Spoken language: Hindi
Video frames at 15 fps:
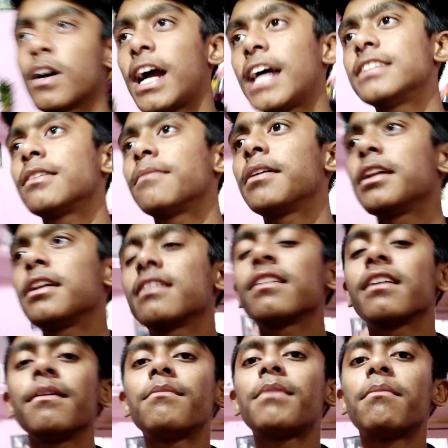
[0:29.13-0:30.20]
गाइस
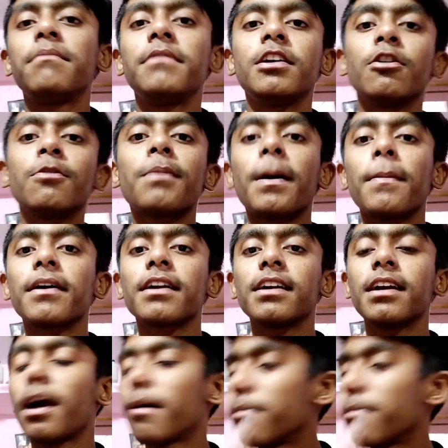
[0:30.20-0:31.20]
हमारे मम्मी और पापा के